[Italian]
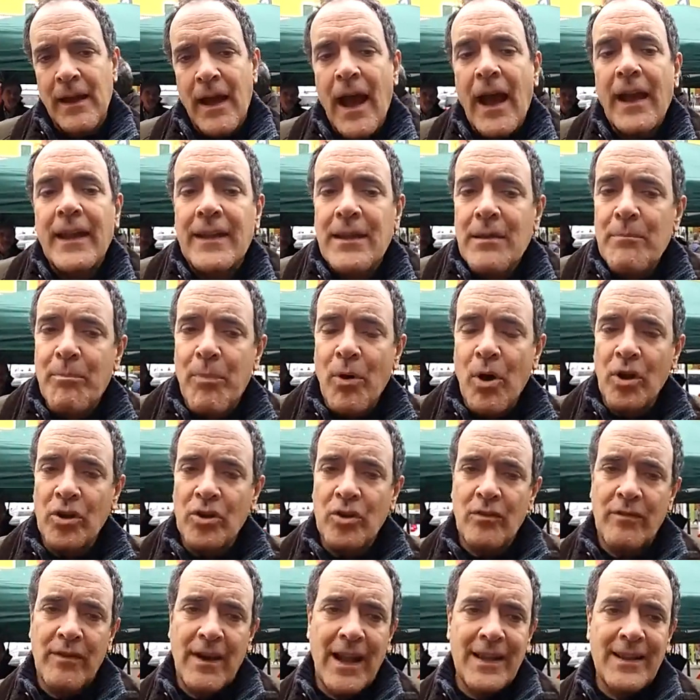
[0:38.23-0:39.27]
a chi poi
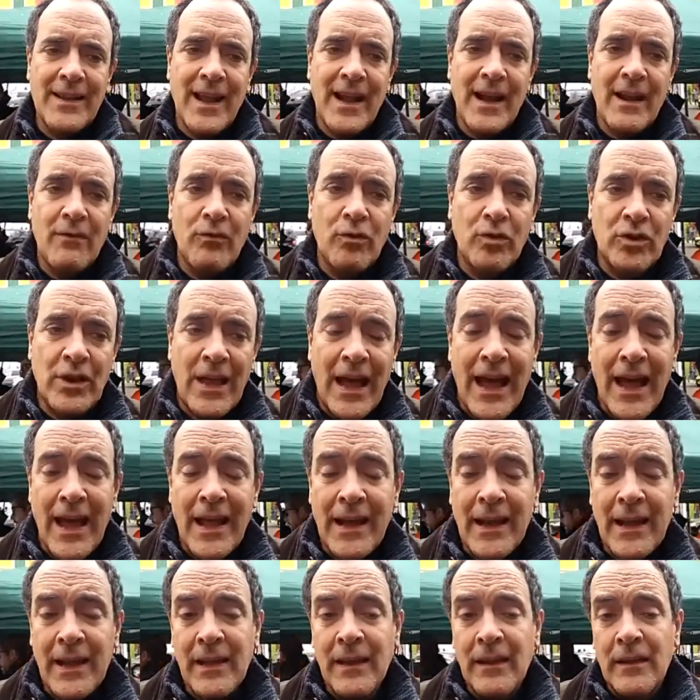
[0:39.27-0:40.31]
dovrà andare a
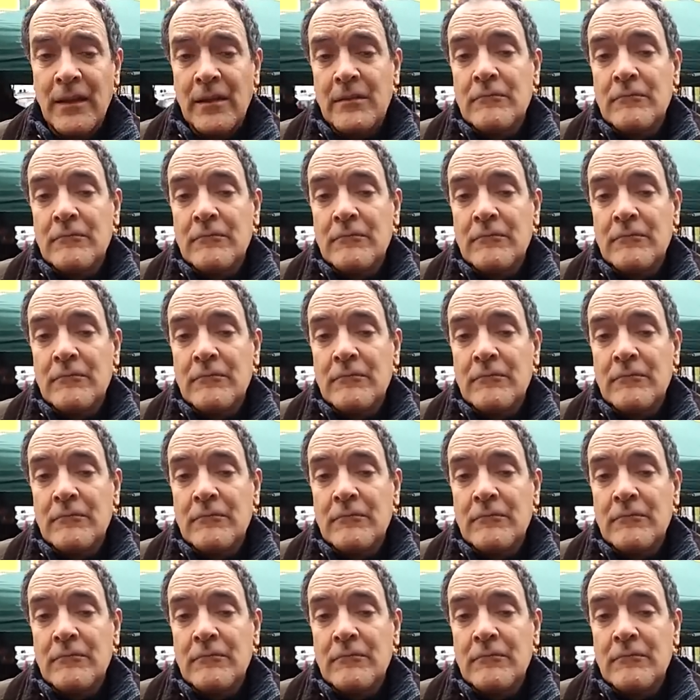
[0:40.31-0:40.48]
votare.